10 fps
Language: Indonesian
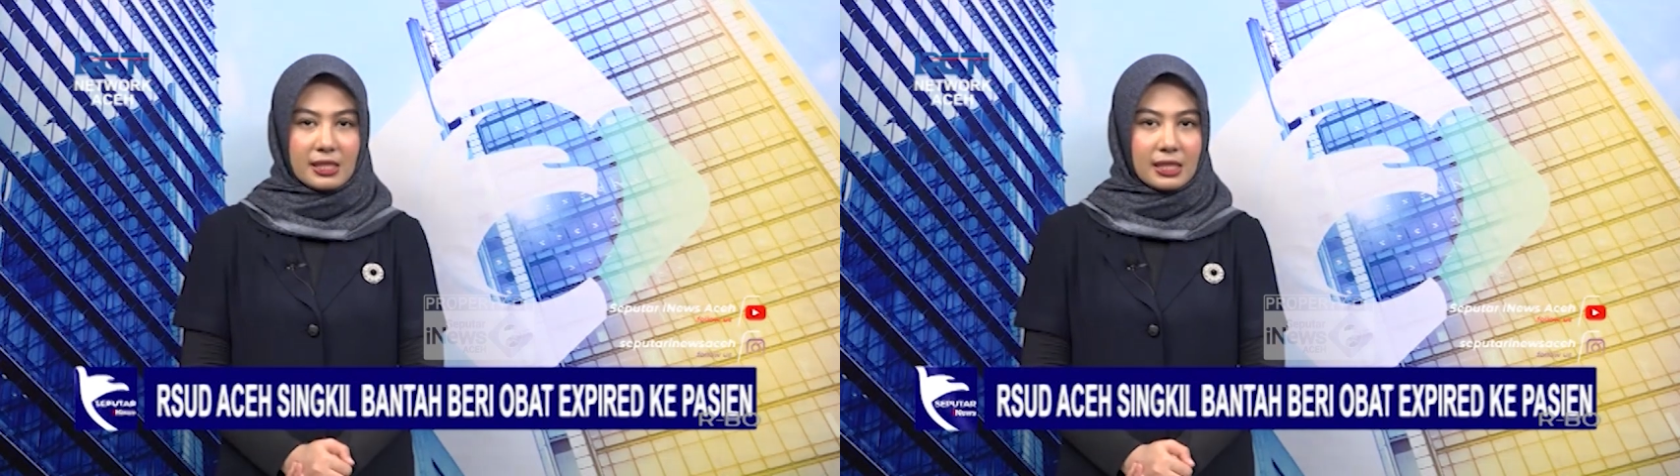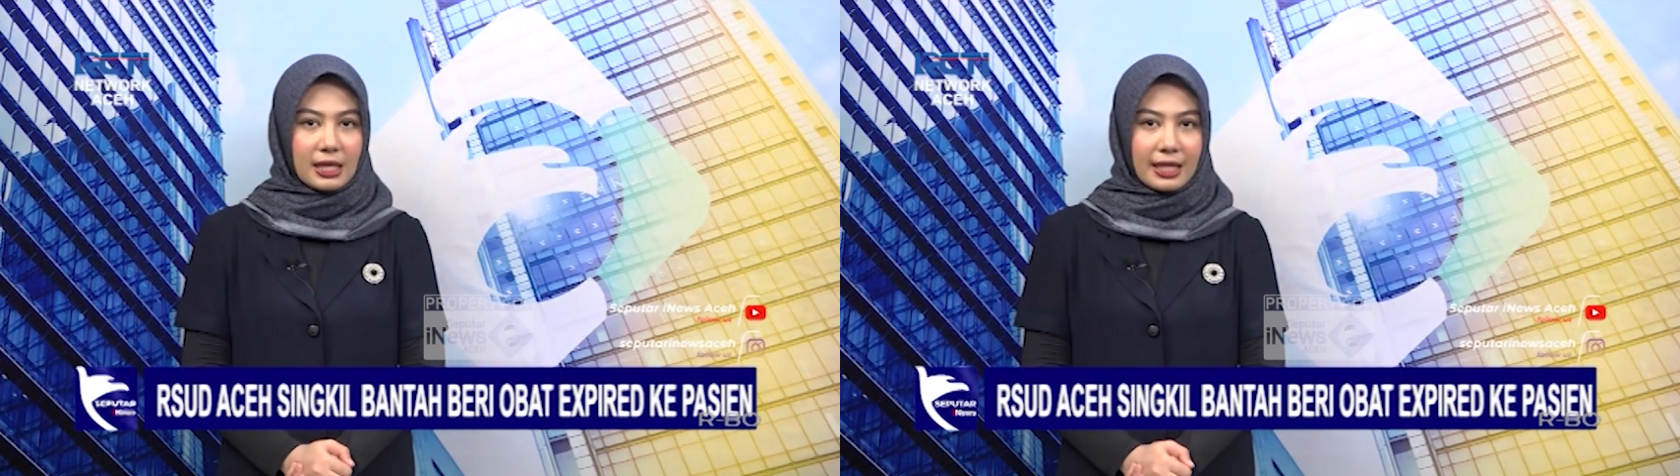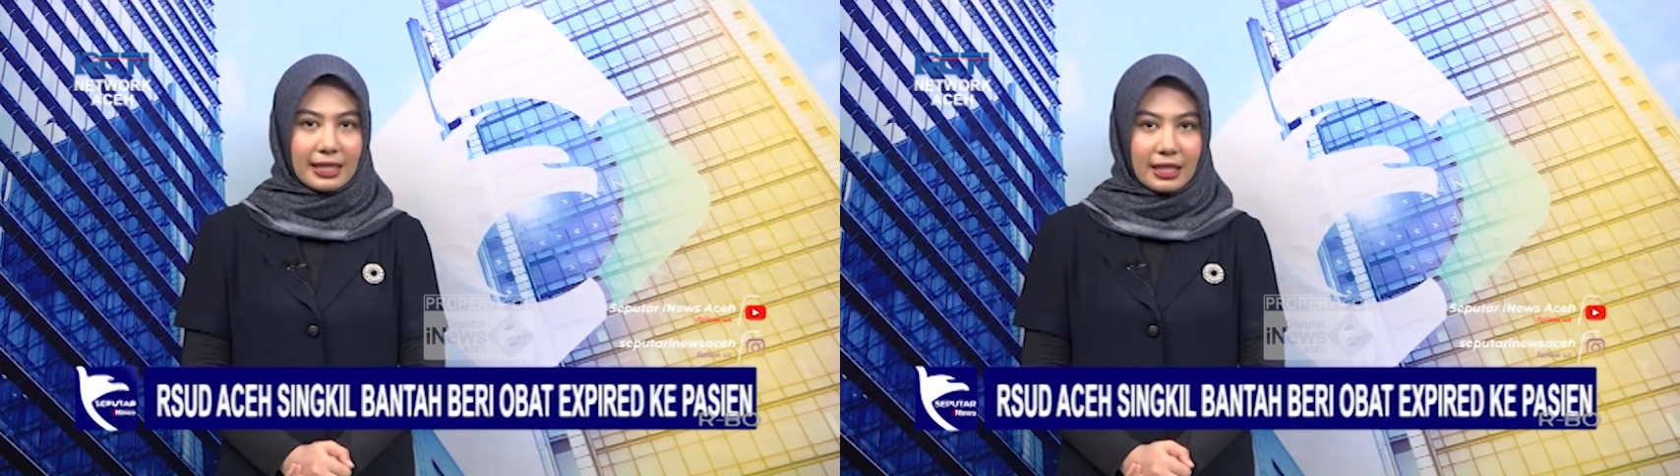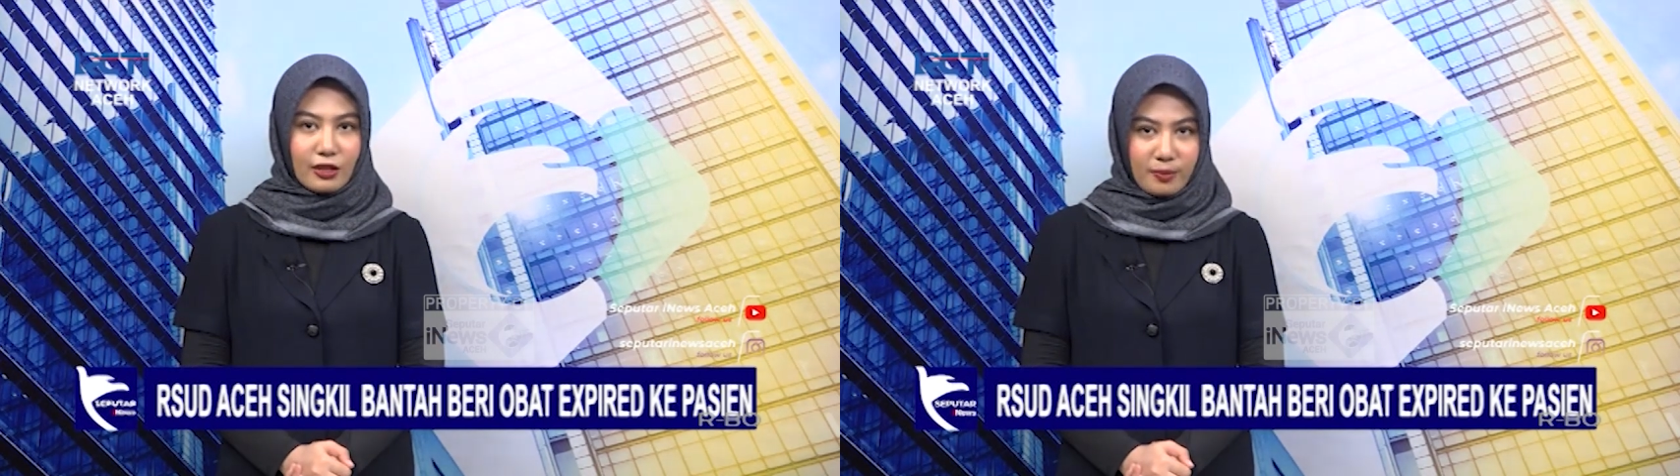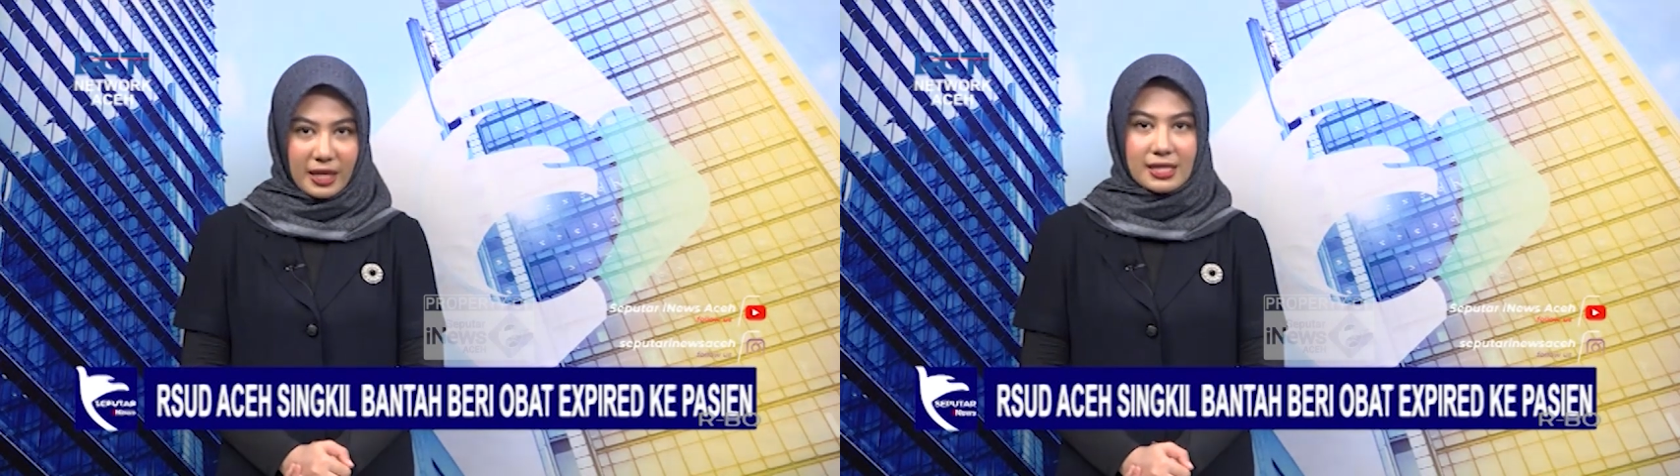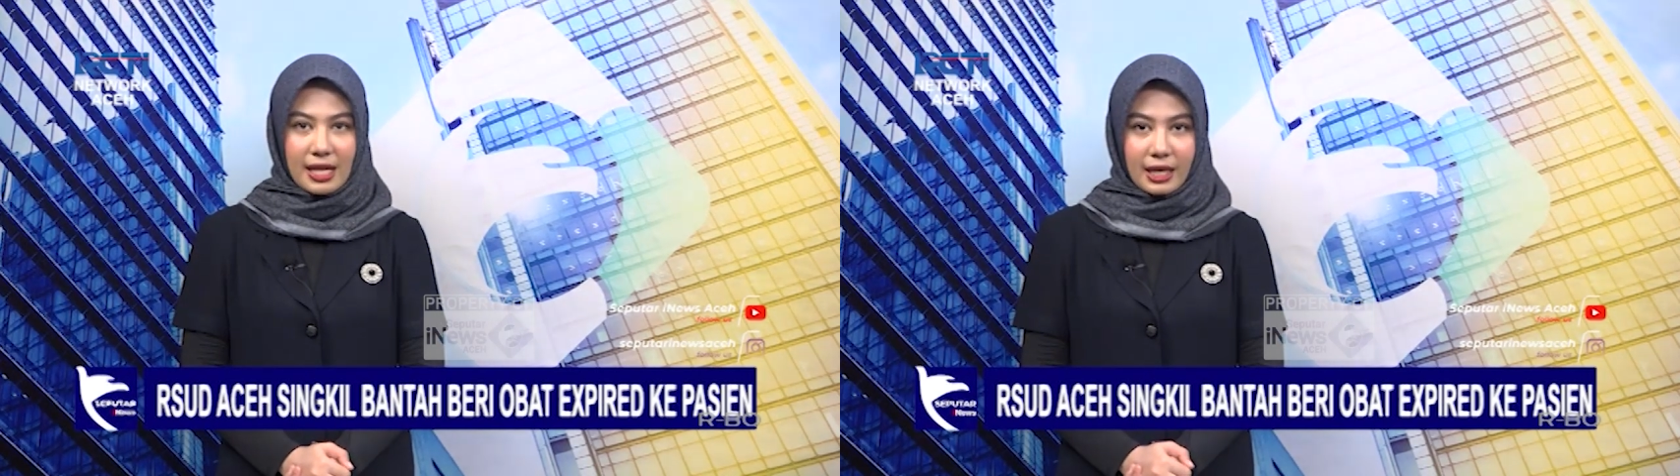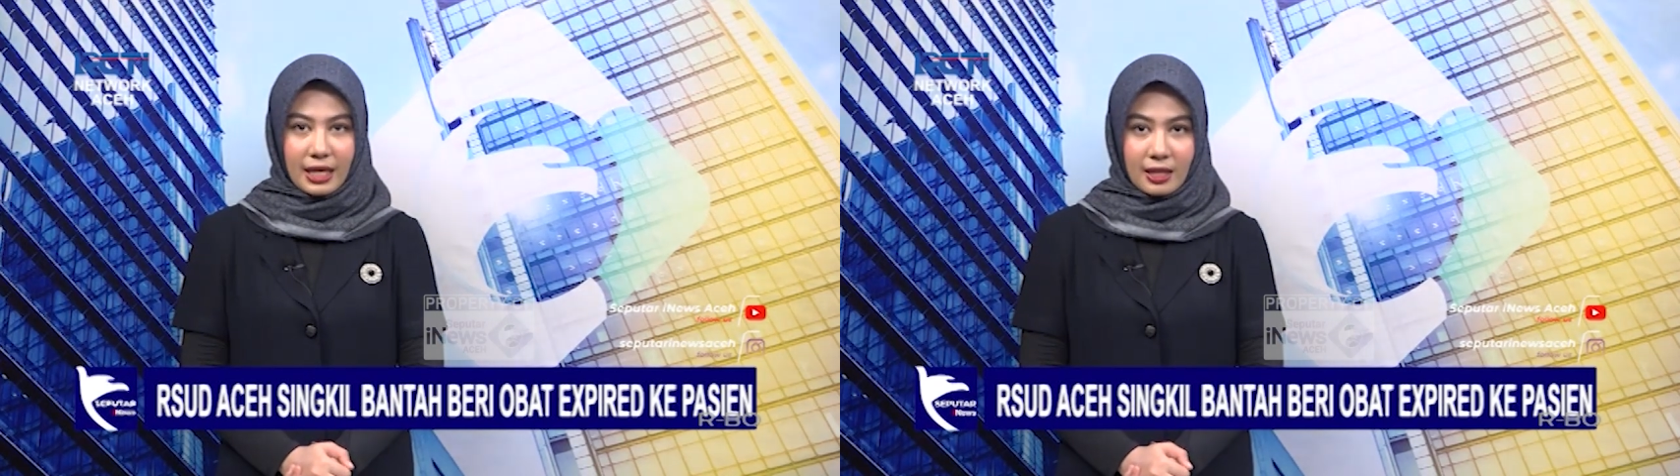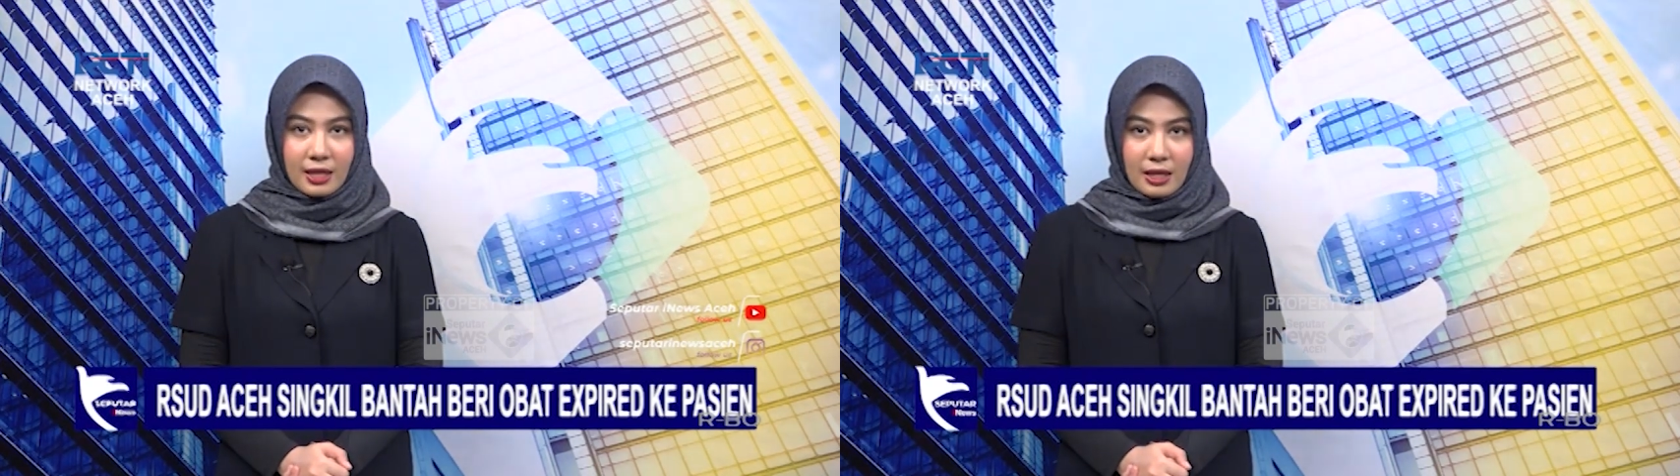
pasien di rumah sakit.